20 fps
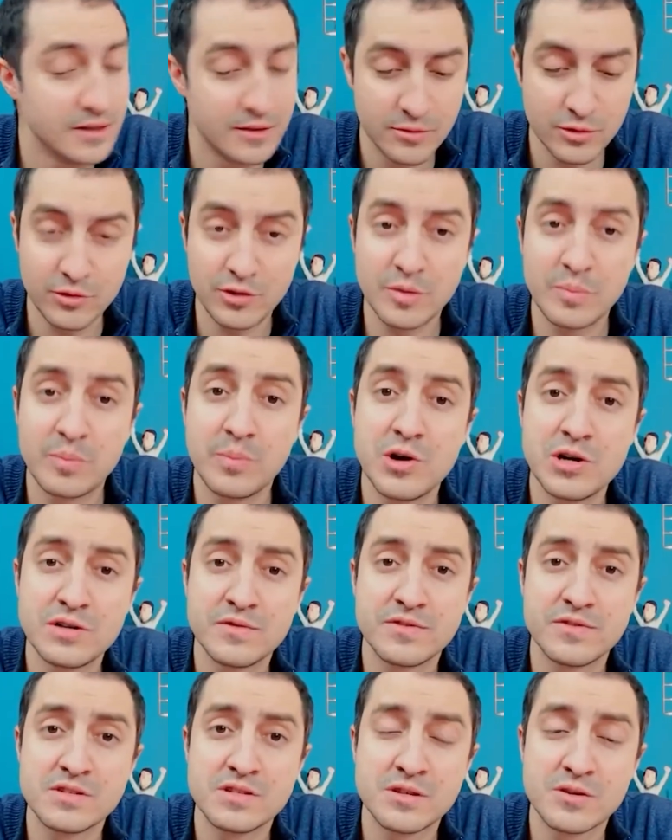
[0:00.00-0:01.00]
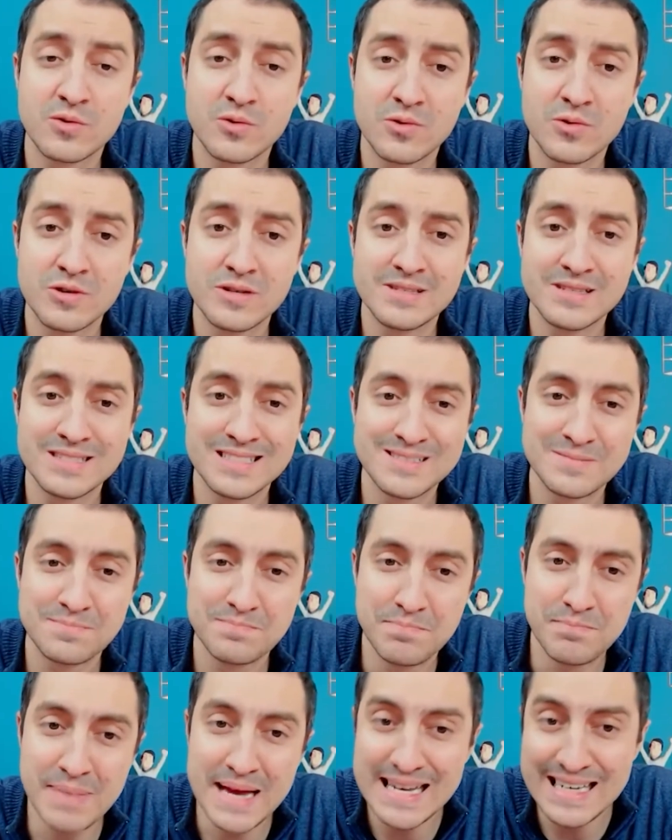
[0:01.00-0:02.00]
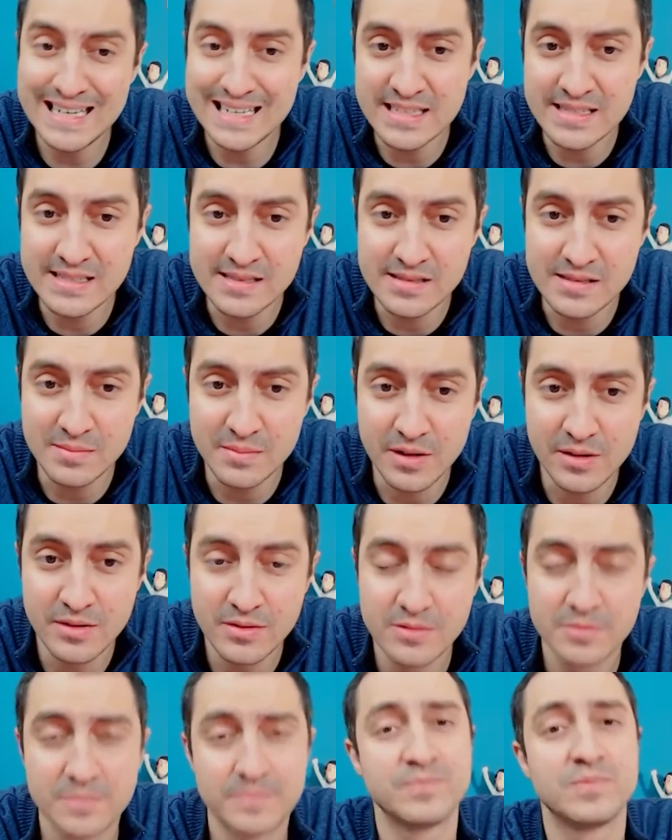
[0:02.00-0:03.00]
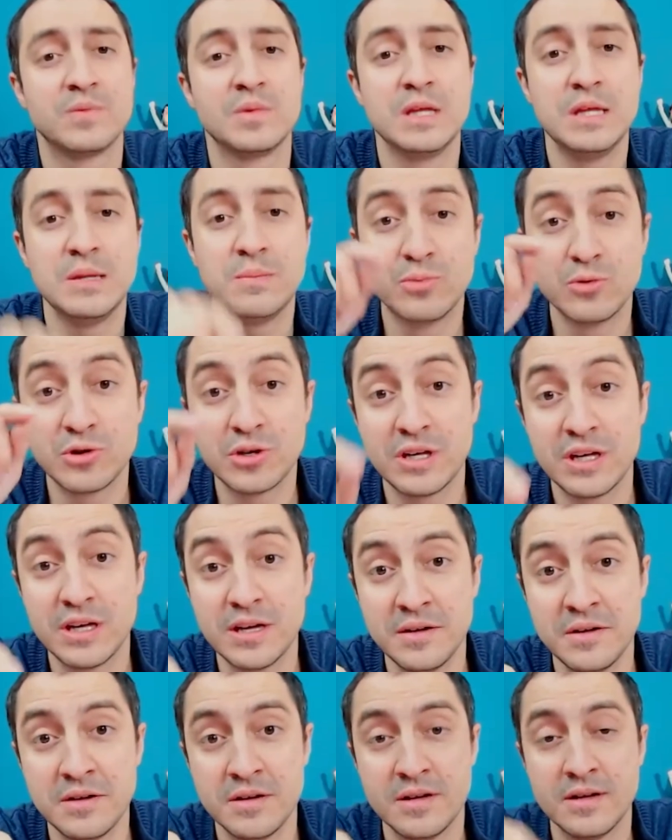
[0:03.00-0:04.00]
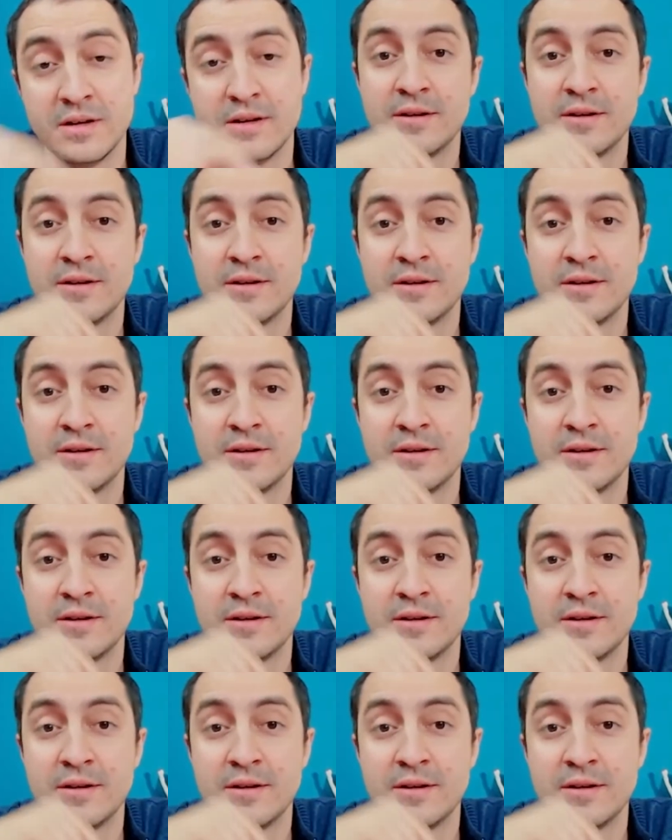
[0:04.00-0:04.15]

você pode fazer coisas belíssimas. E por quê?